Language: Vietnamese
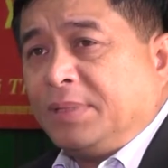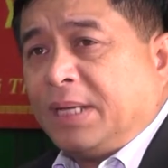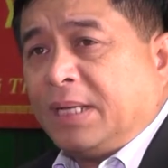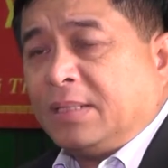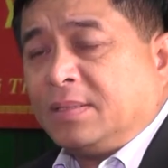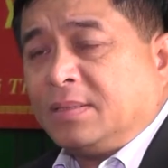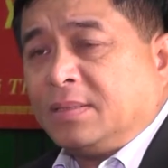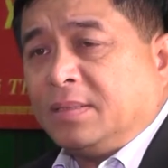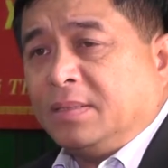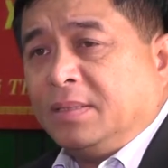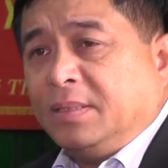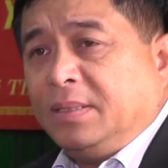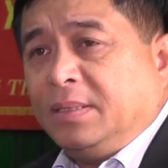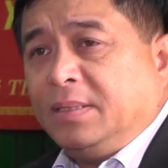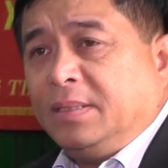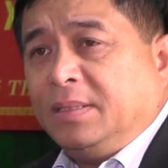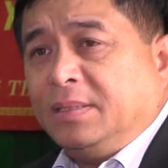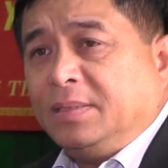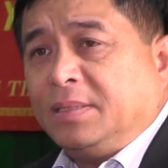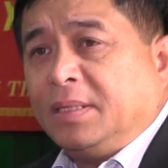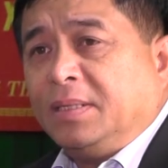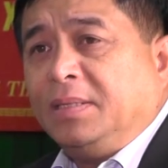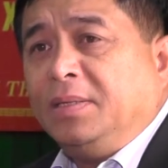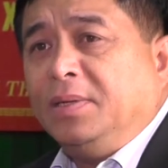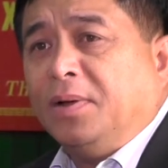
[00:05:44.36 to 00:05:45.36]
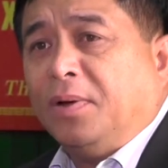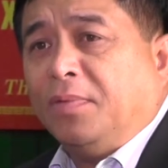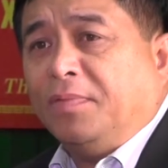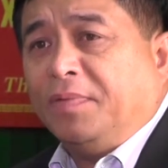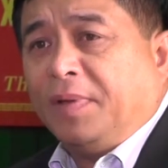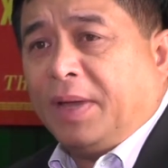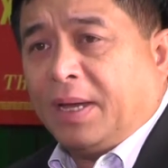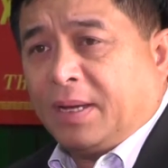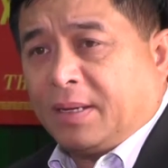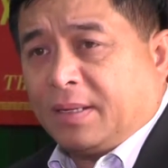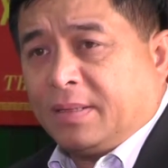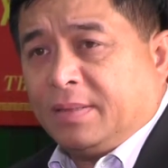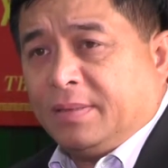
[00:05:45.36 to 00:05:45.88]
tại buổi tiếp xúc, Bộ trưởng
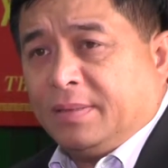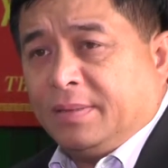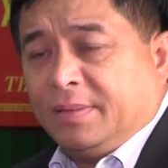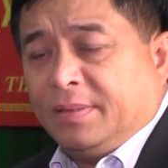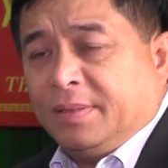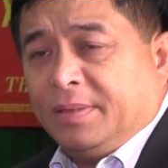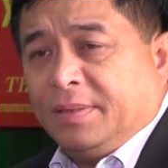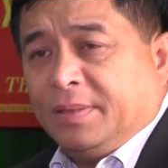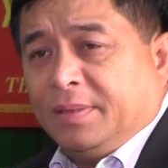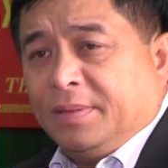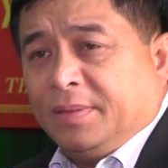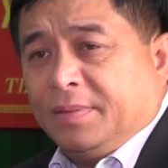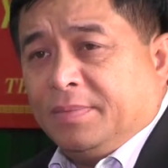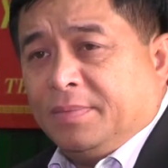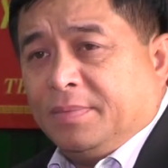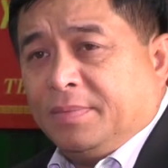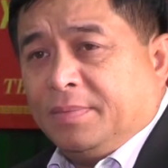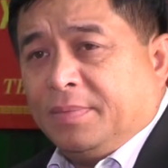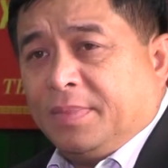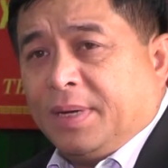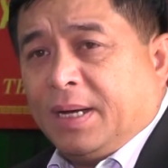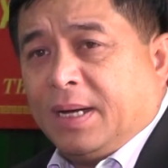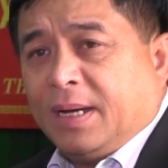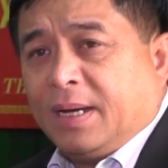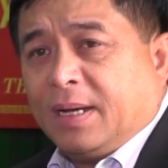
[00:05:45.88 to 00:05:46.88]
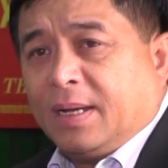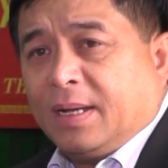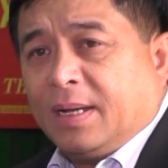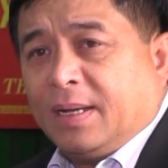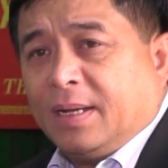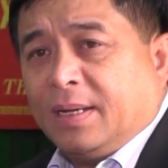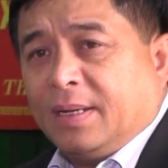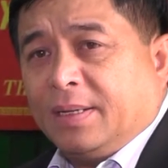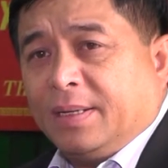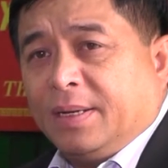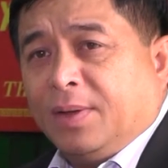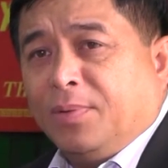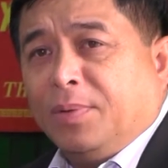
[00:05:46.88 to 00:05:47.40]
Bộ Kế hoạch và Đầu tư Nguyễn Trí
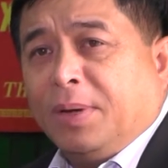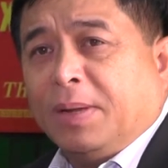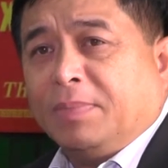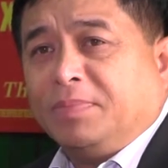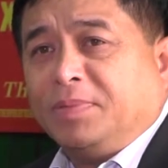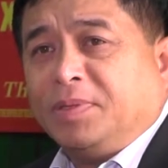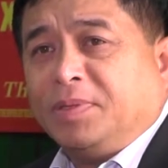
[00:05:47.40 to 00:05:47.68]
Dũng cho biết,